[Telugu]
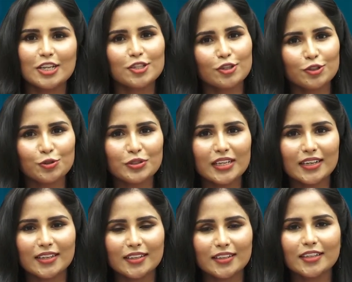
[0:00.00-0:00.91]
సో చూశారు
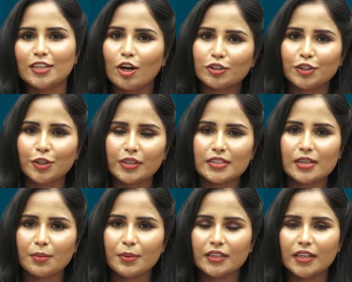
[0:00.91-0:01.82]
కదండి డాక్టర్ యొక్క
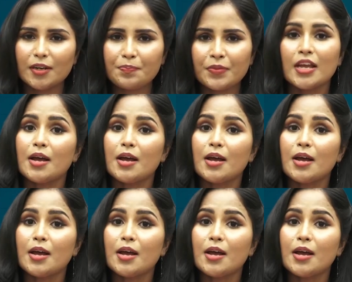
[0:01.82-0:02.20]
సమాధానం